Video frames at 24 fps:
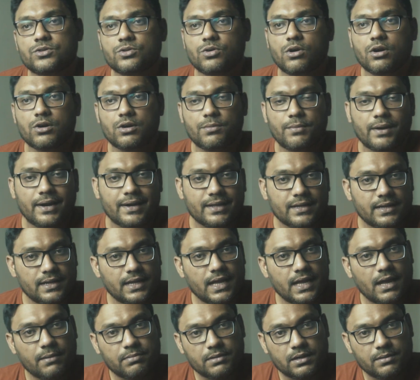तो
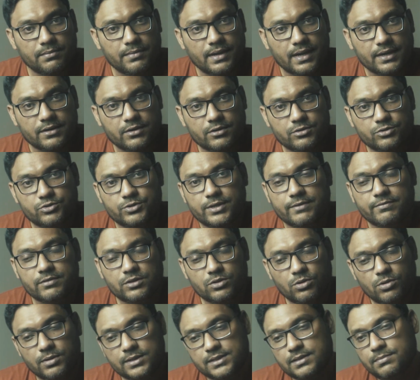ऑटोमेटिकली आपका बैकग्राउंड जो है
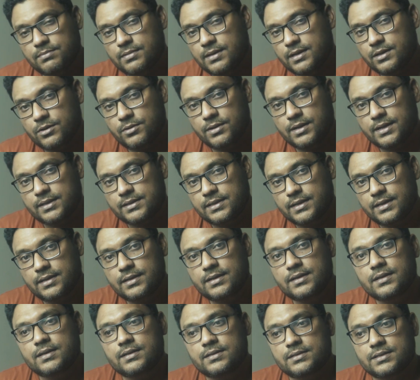थोड़ा सा ब्लर हो जाता
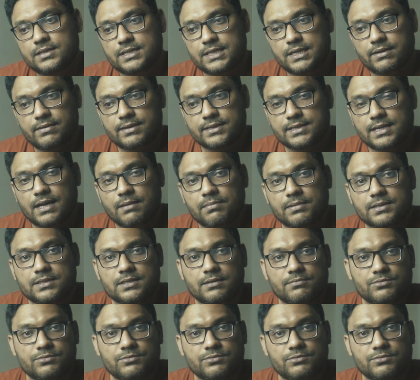है जिसकी वजह से आपका